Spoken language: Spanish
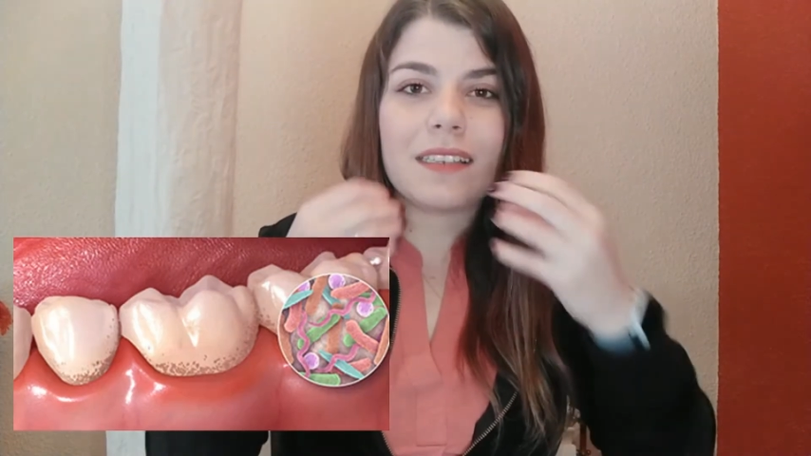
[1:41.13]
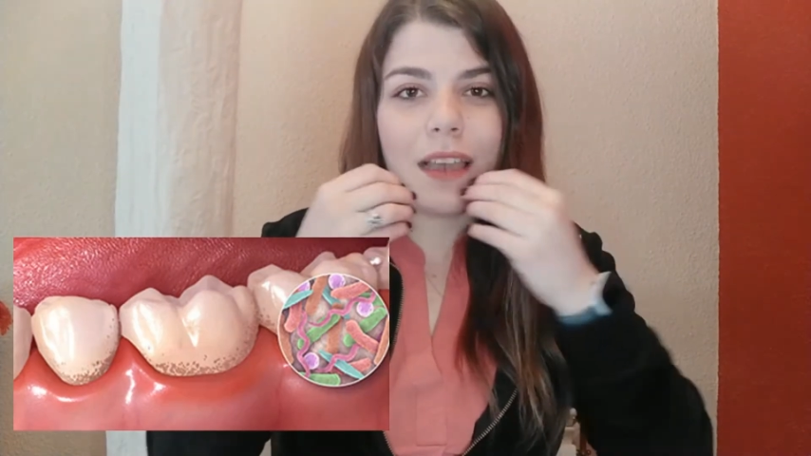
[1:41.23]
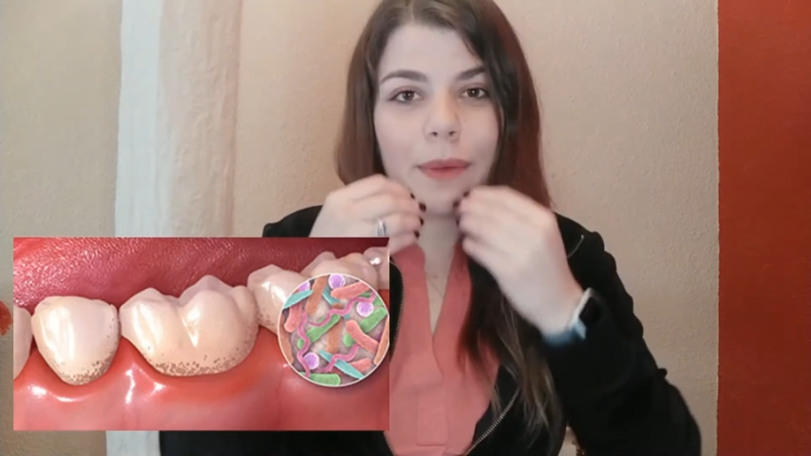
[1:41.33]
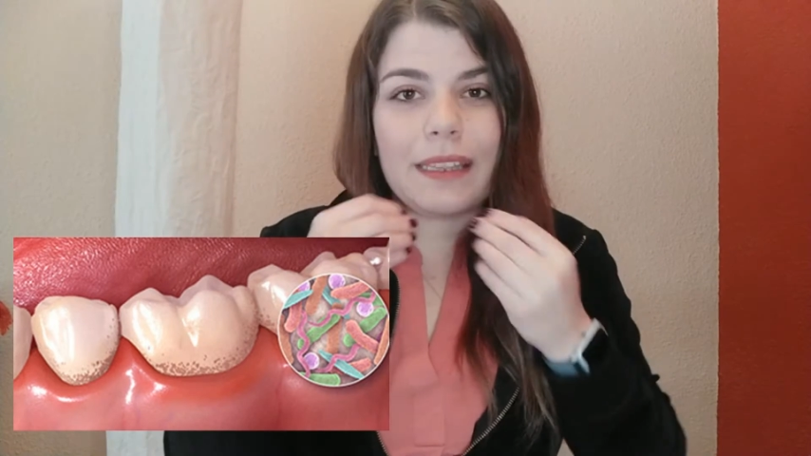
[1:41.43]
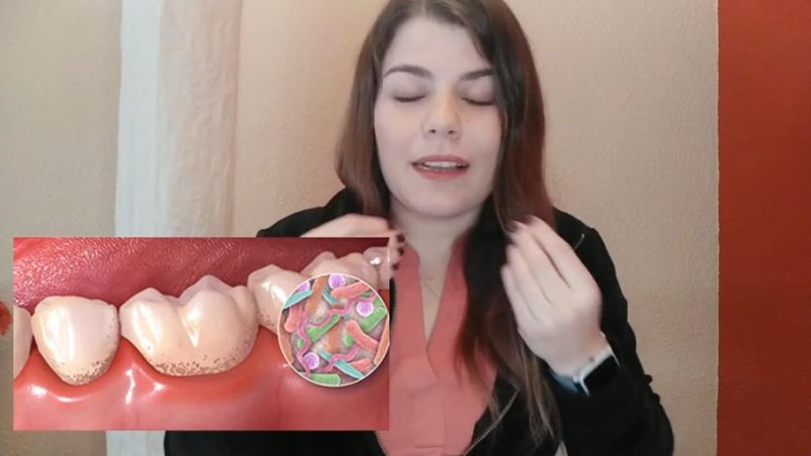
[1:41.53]
que
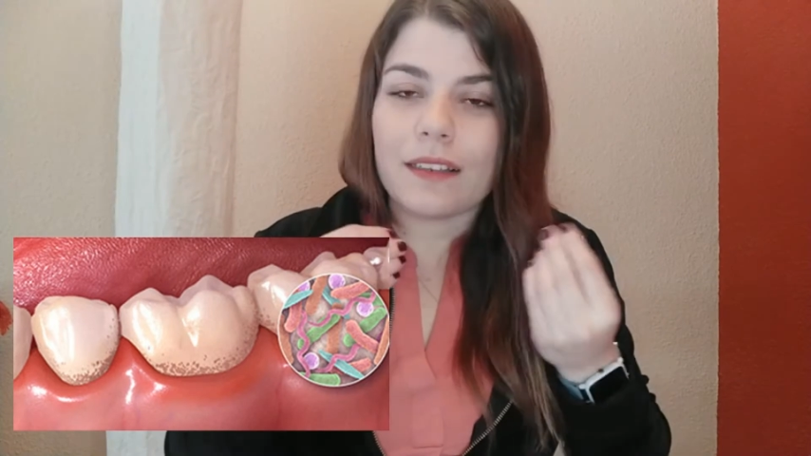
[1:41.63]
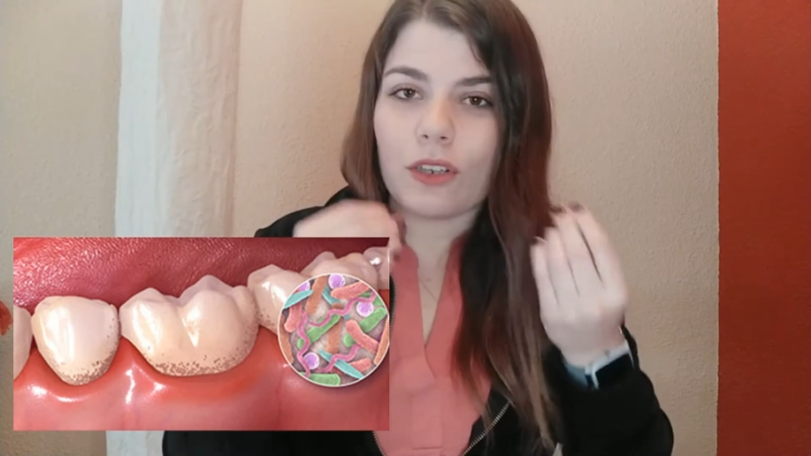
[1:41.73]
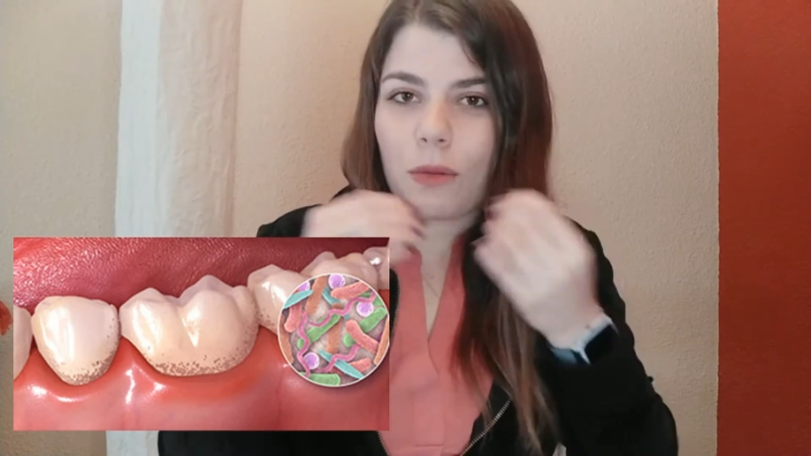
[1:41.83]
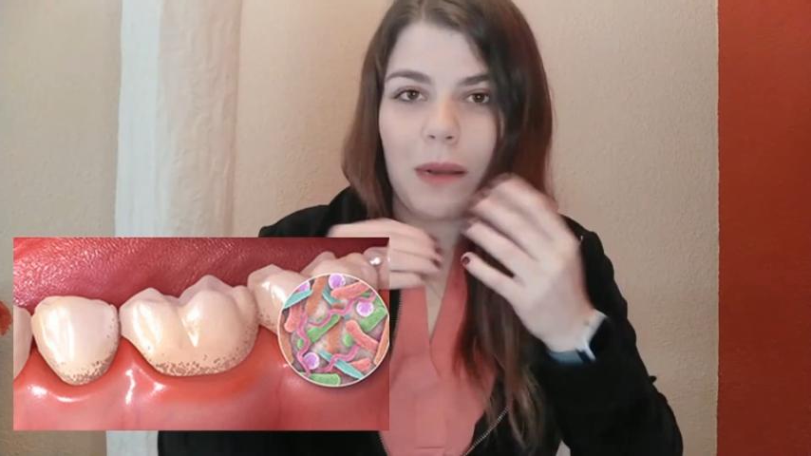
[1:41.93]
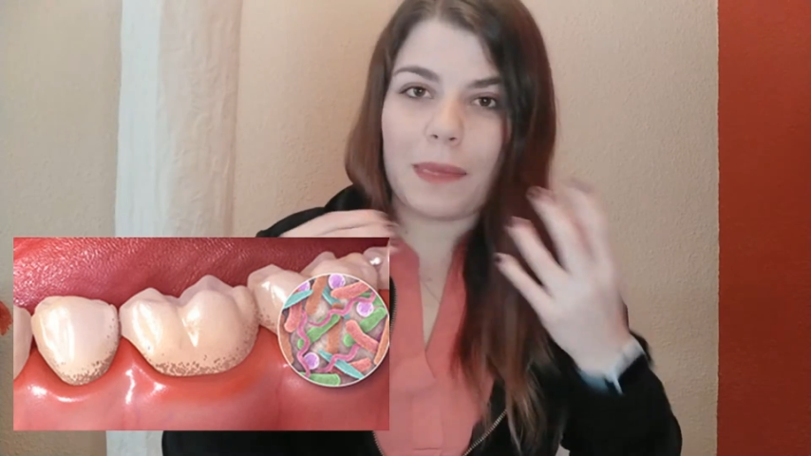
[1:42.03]
habitan
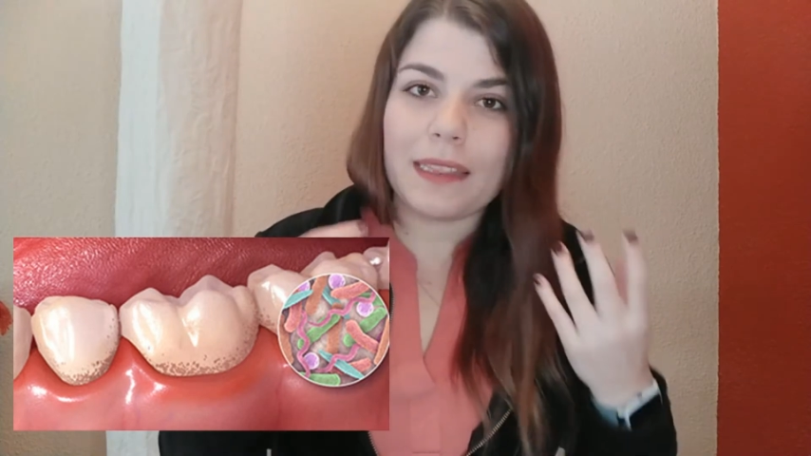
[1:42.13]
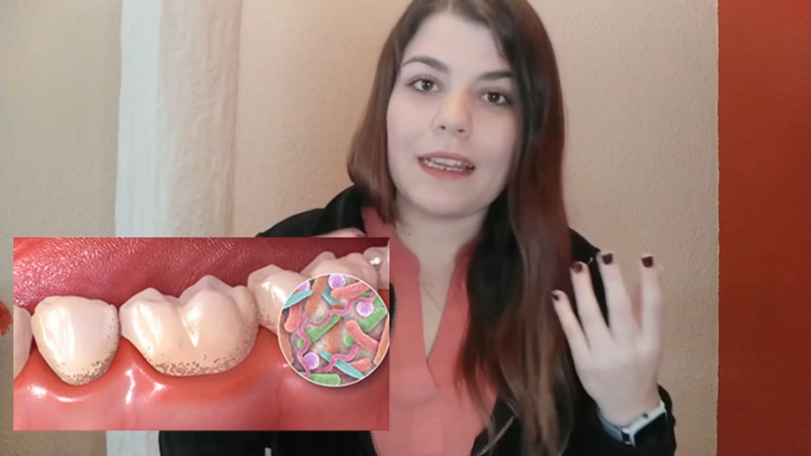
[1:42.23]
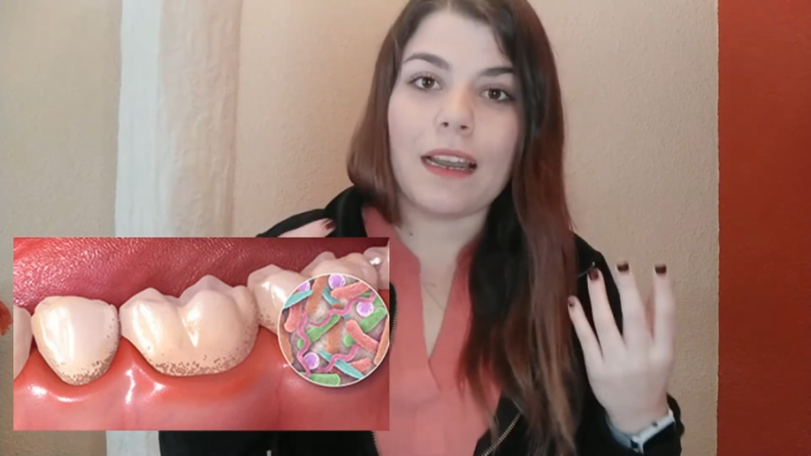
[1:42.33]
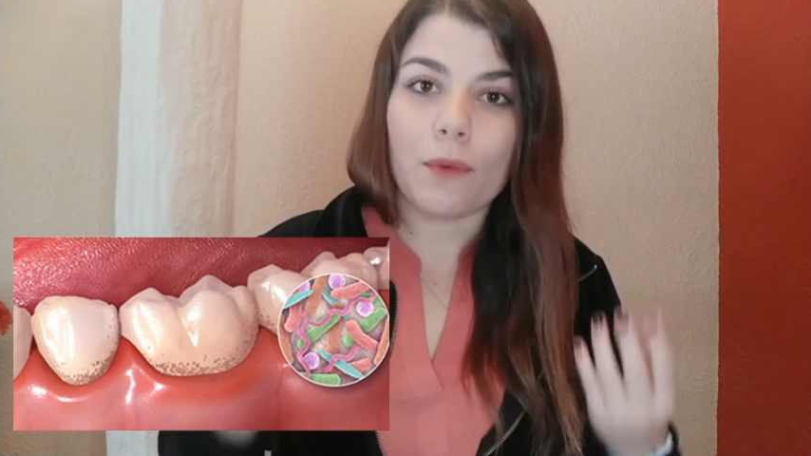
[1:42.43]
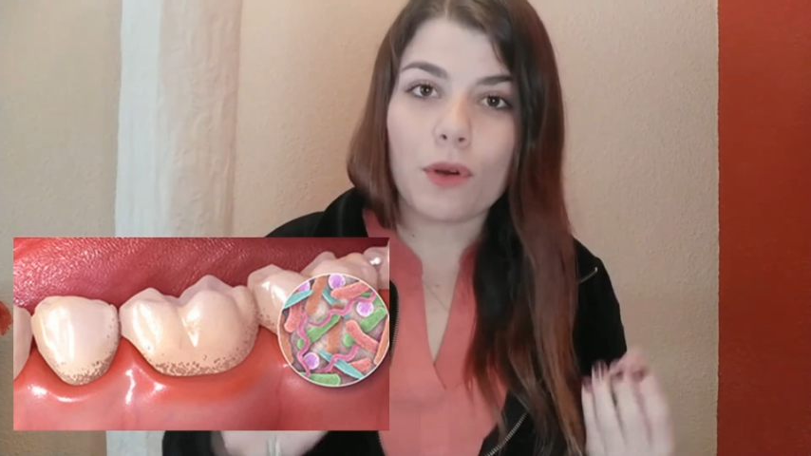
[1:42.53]
normalmente
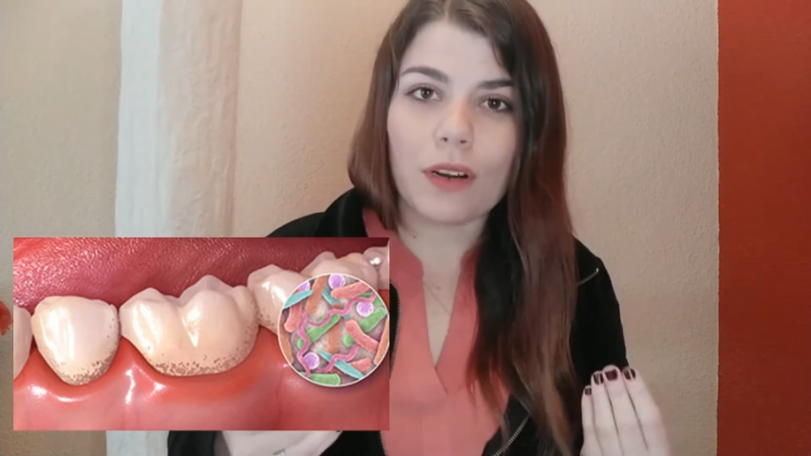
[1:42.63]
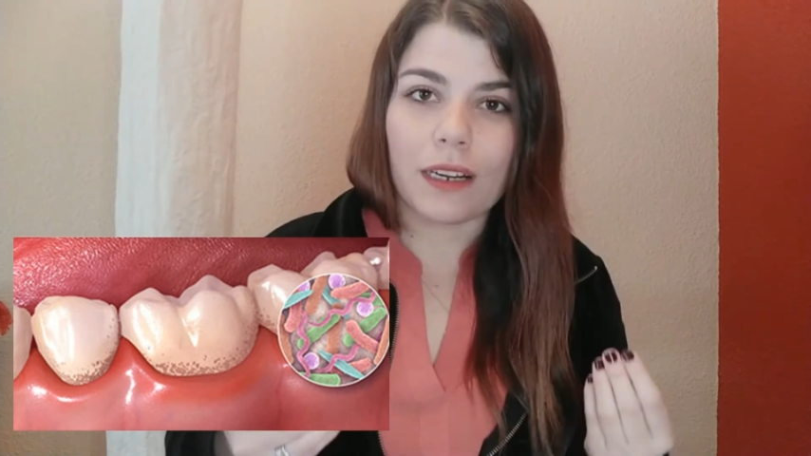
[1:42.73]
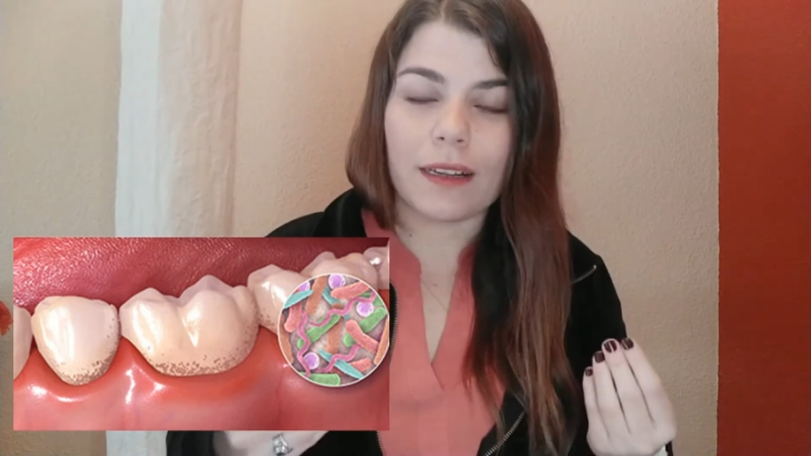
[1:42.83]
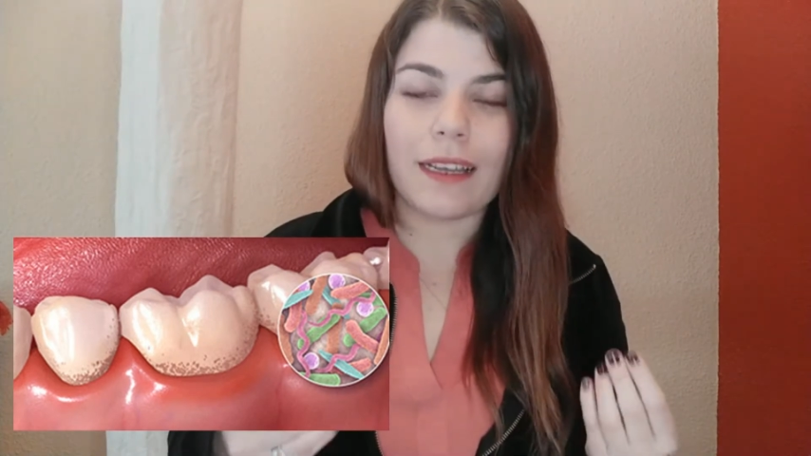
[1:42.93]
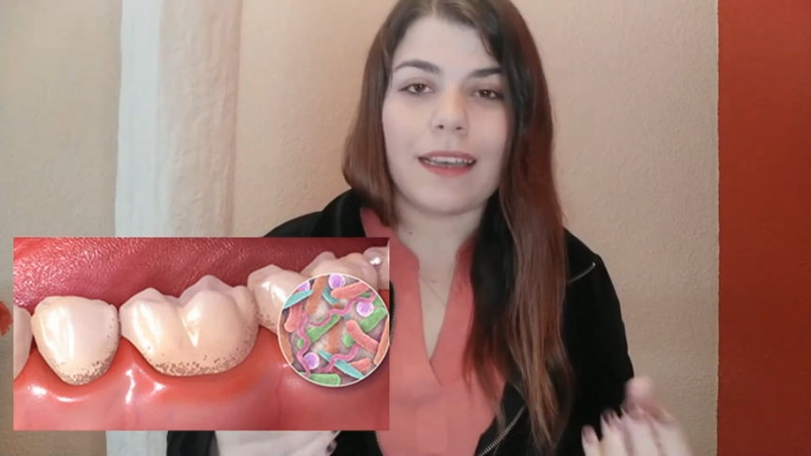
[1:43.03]
en la boca.